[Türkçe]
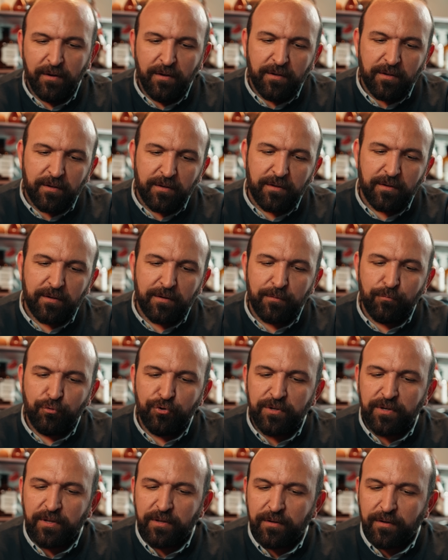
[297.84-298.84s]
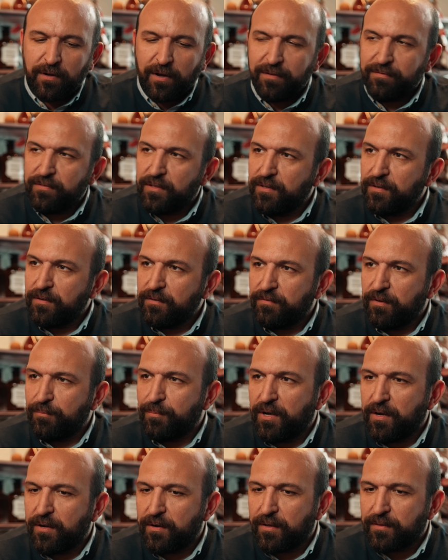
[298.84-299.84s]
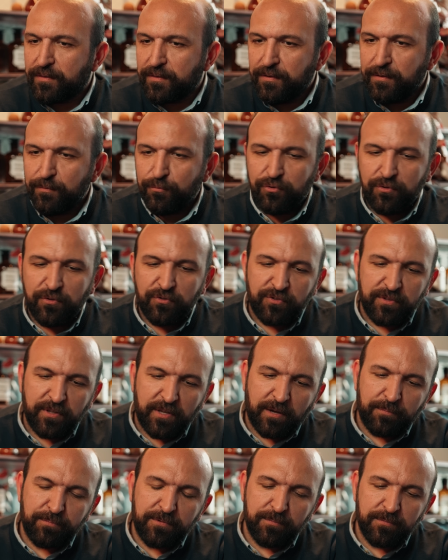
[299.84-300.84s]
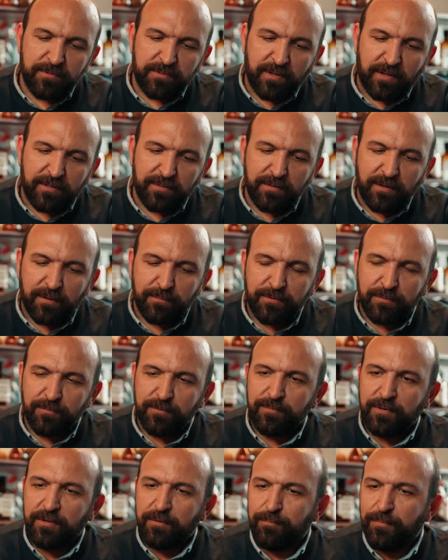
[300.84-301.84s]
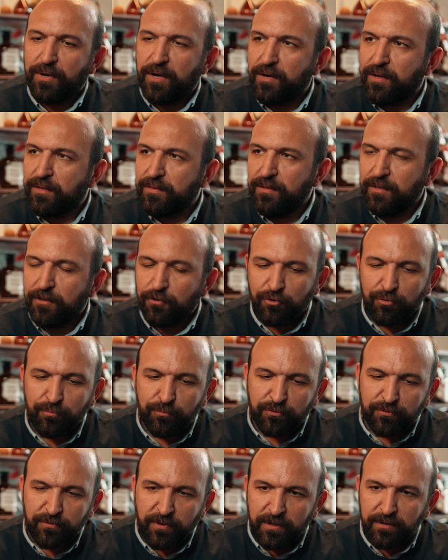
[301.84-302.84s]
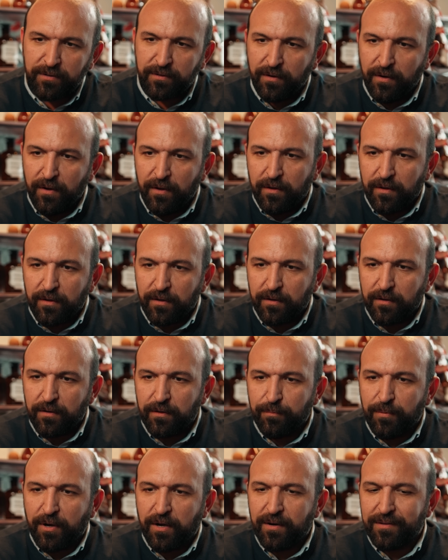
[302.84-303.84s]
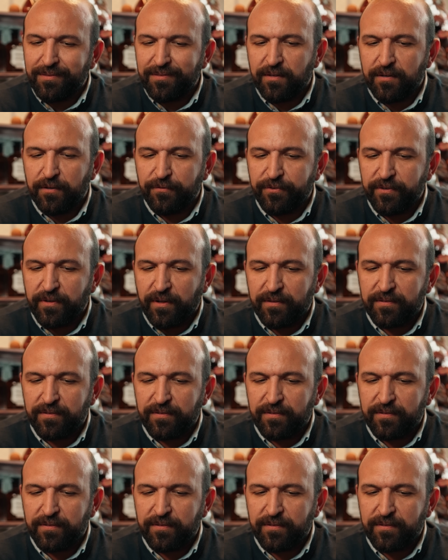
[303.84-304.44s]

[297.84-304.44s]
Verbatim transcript: Hı hı. E, bu yine ayvalı ve baharatlı. Bunun içinde yaptığımız, kendi yaptığımız bir baharat likörümüz var. E, baharat tarafını